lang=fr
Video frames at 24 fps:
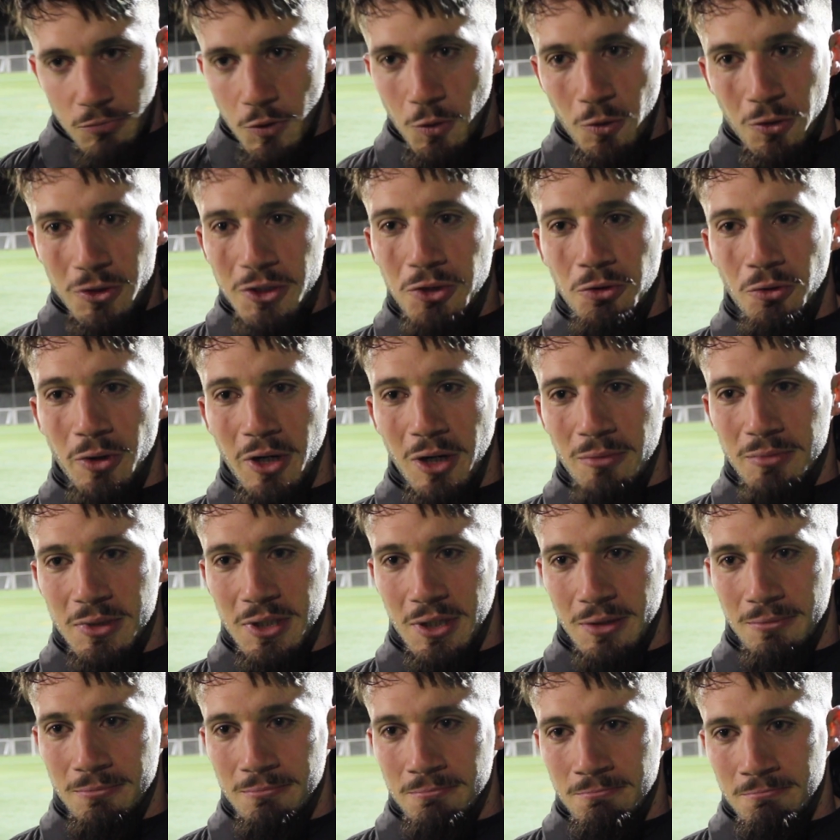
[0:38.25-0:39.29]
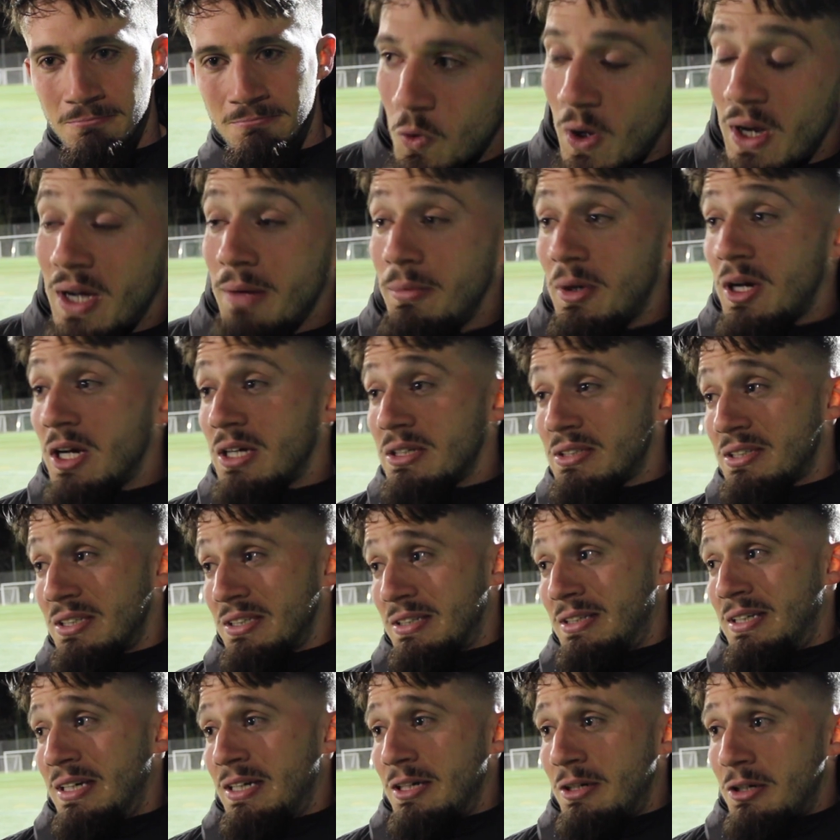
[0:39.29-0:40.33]
continuer comme ça. Ouais bah
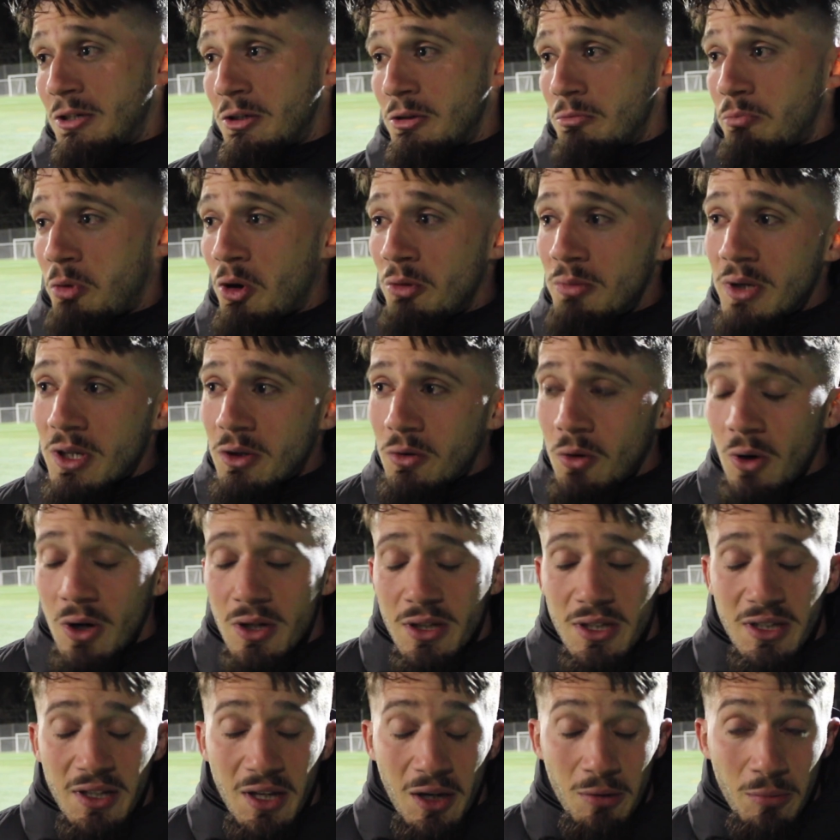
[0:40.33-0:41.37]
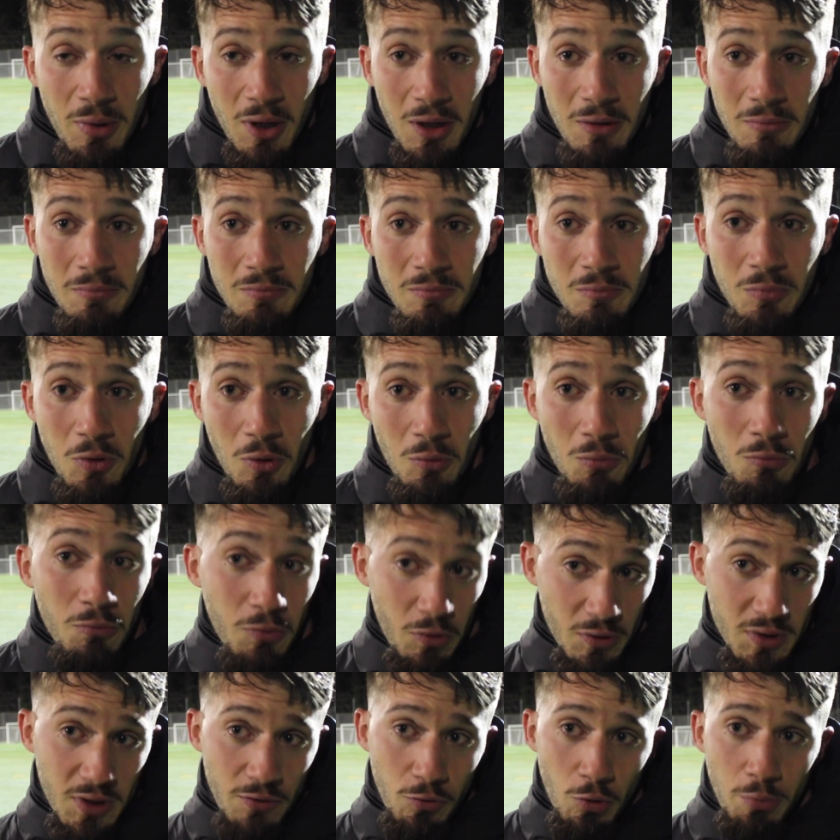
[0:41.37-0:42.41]
c'était euh, premier tour était très bien pour,
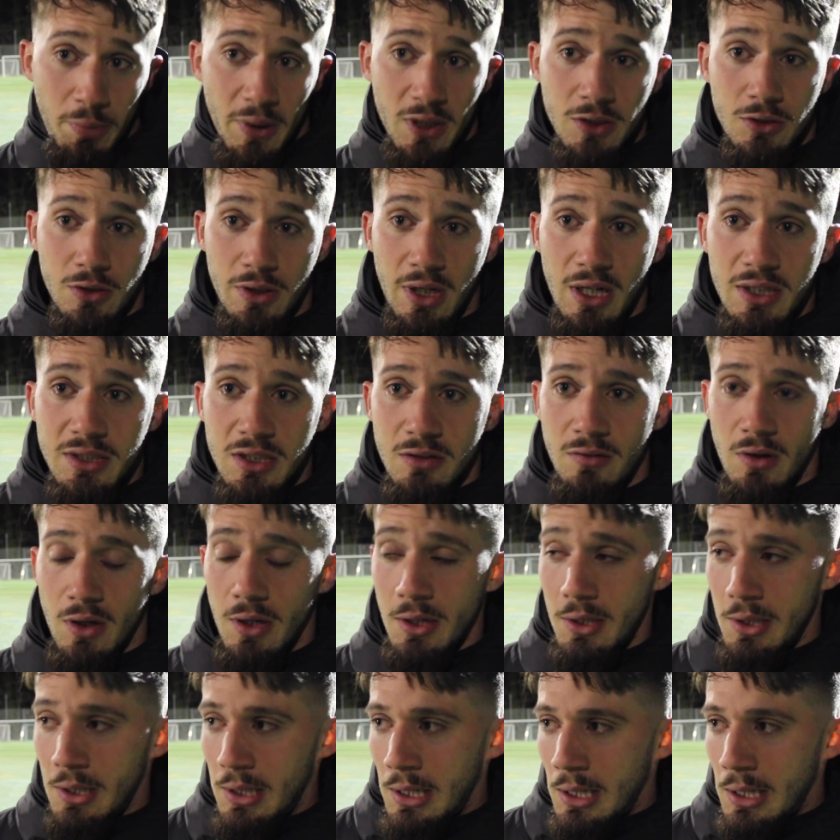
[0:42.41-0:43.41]
au niveau personnel c'est vrai.